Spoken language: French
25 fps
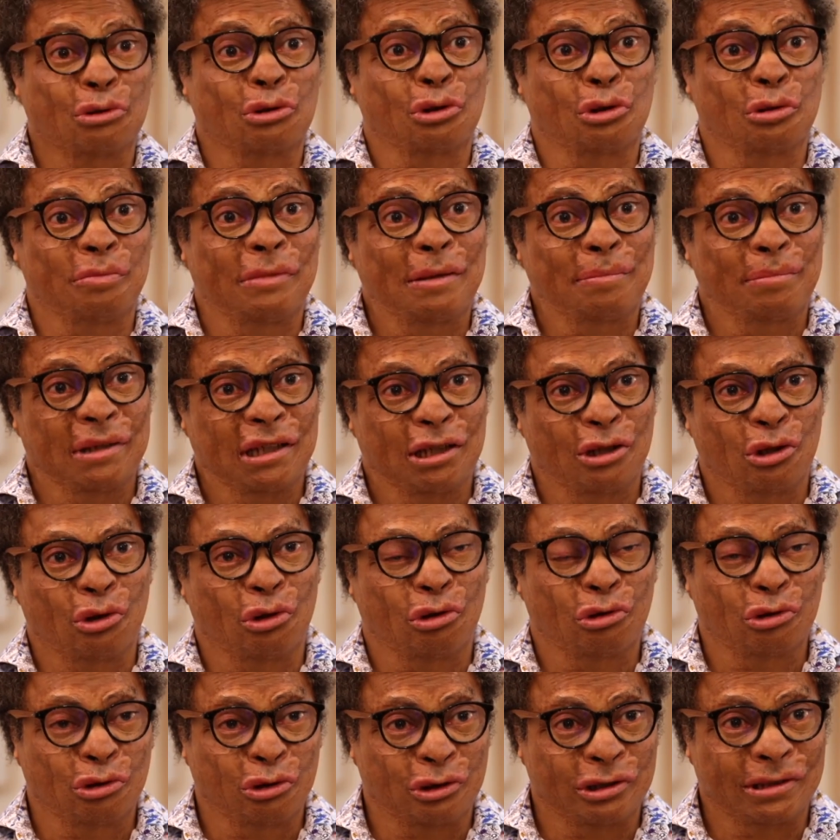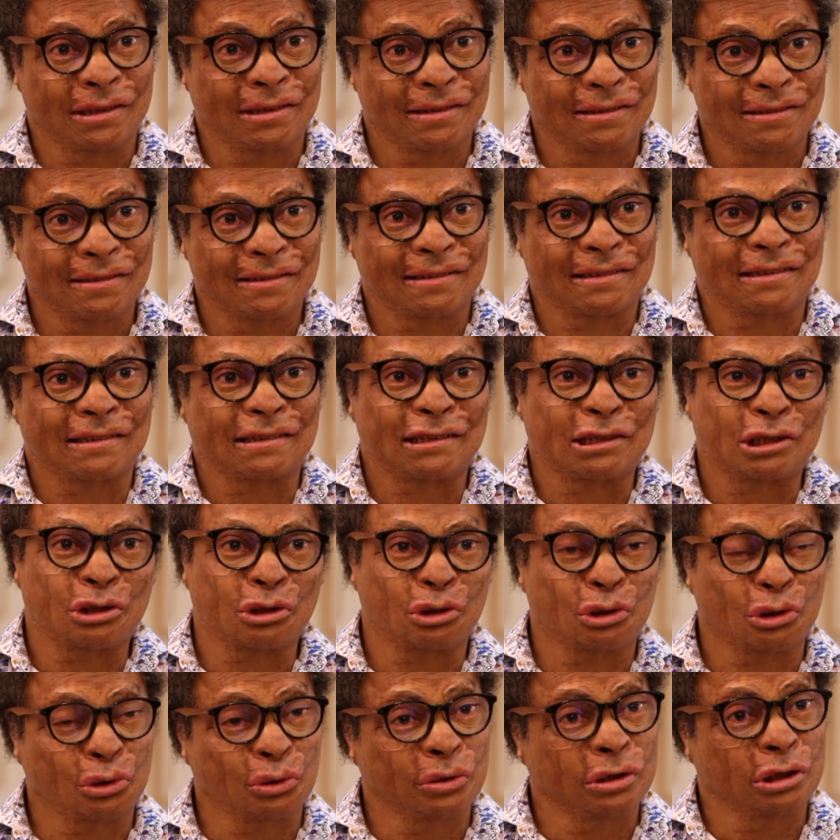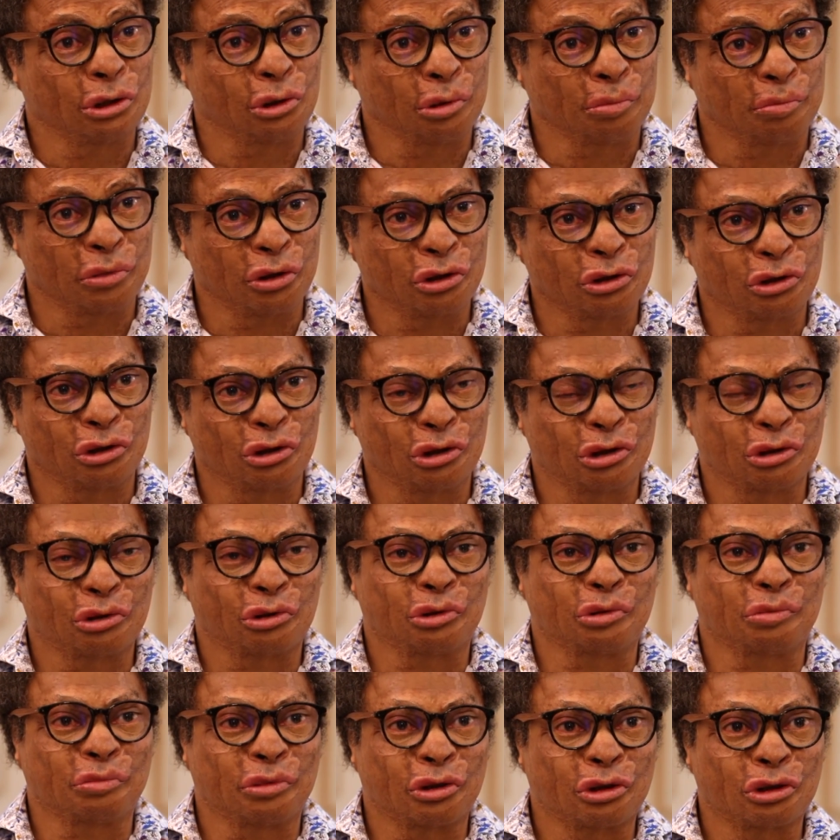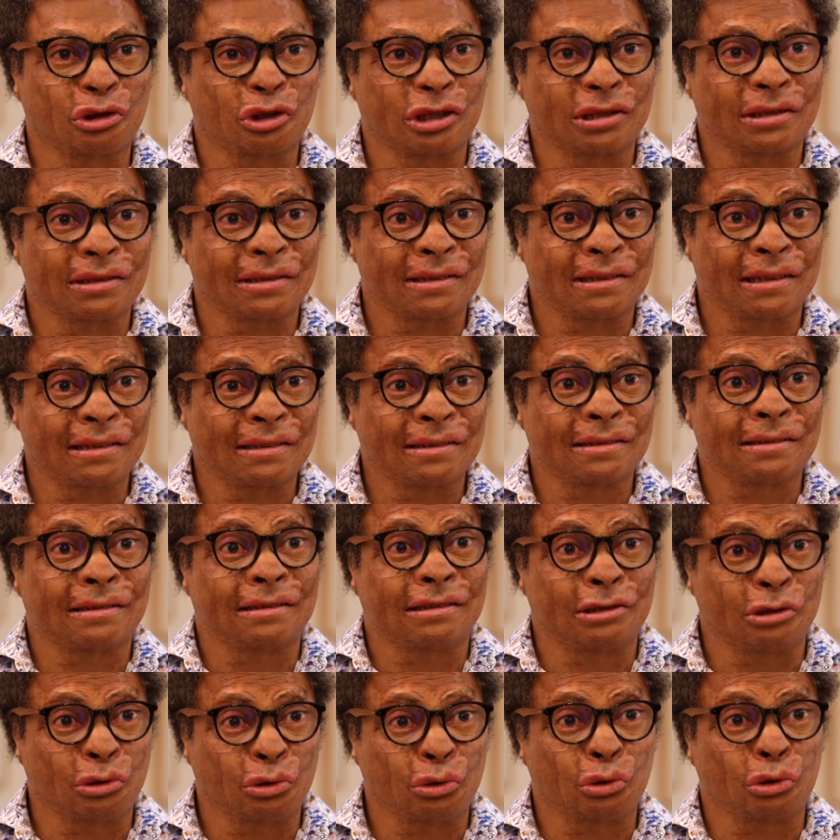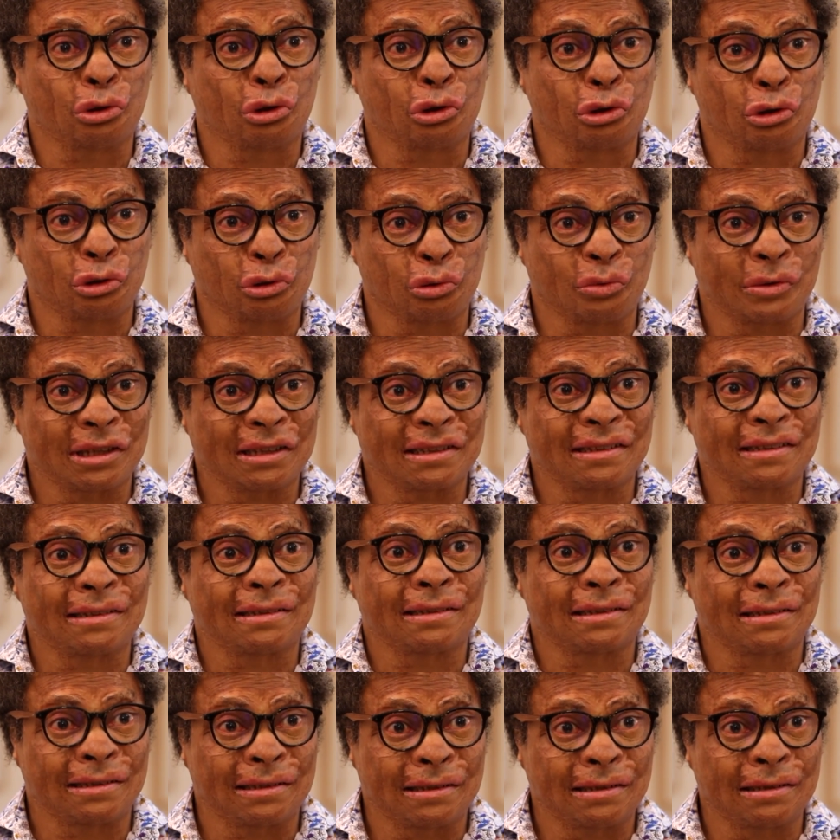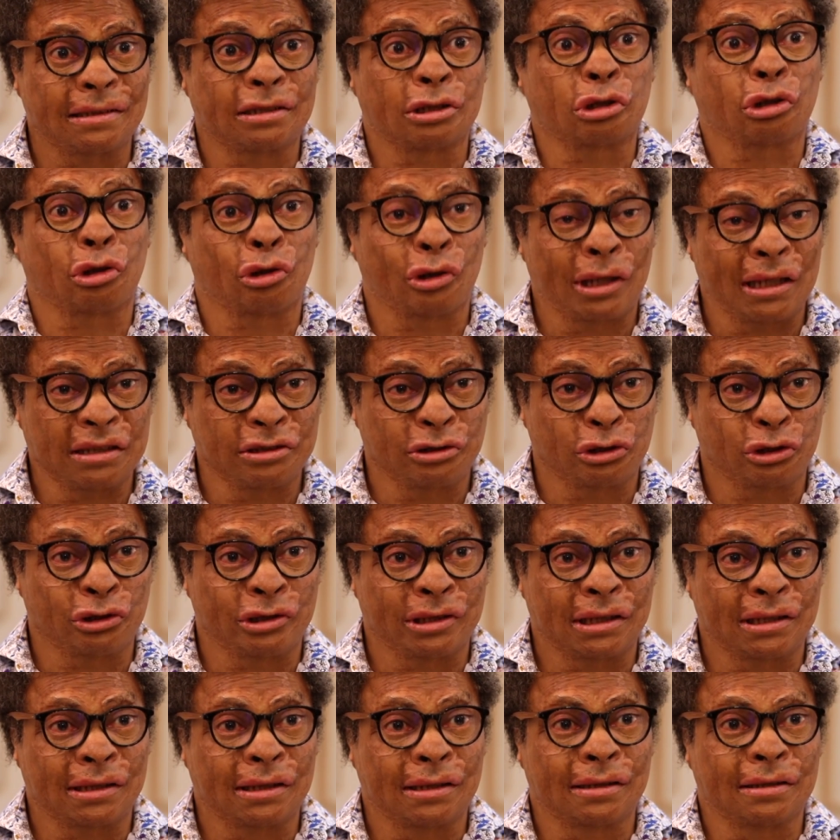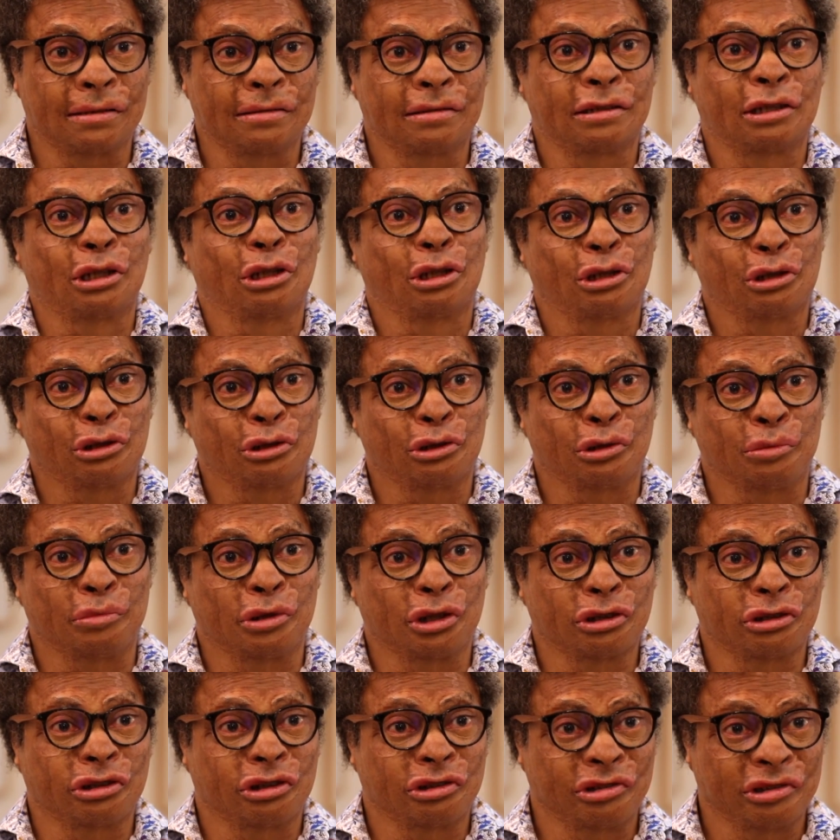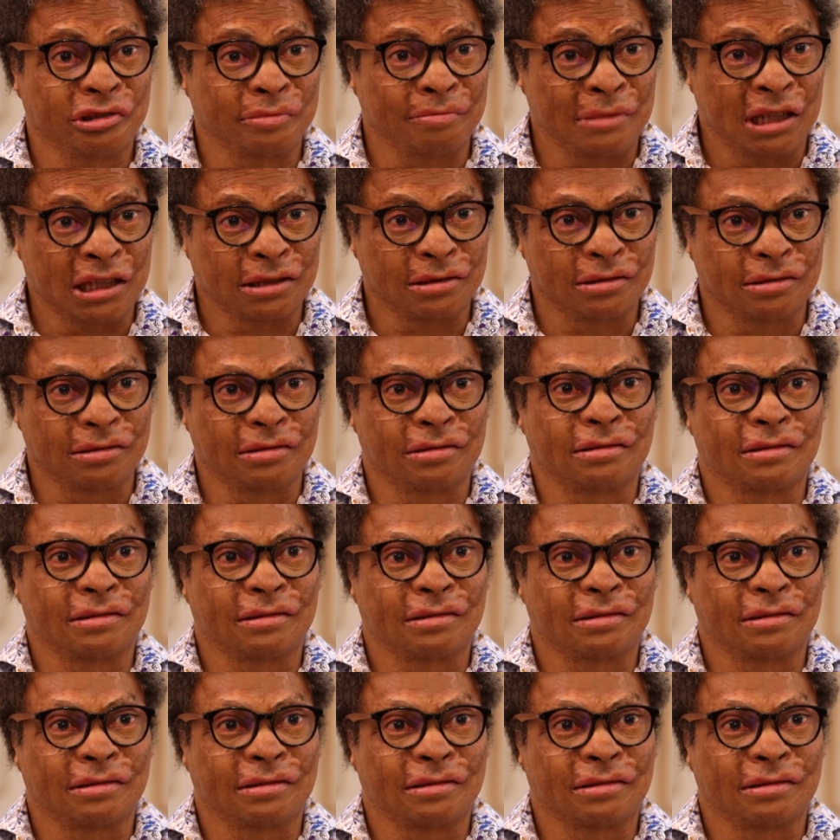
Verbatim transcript: Je m'appelle Laurent Godin et je suis le porteur du projet d'Institut de soins esthétiques relationnels de Burn Smile.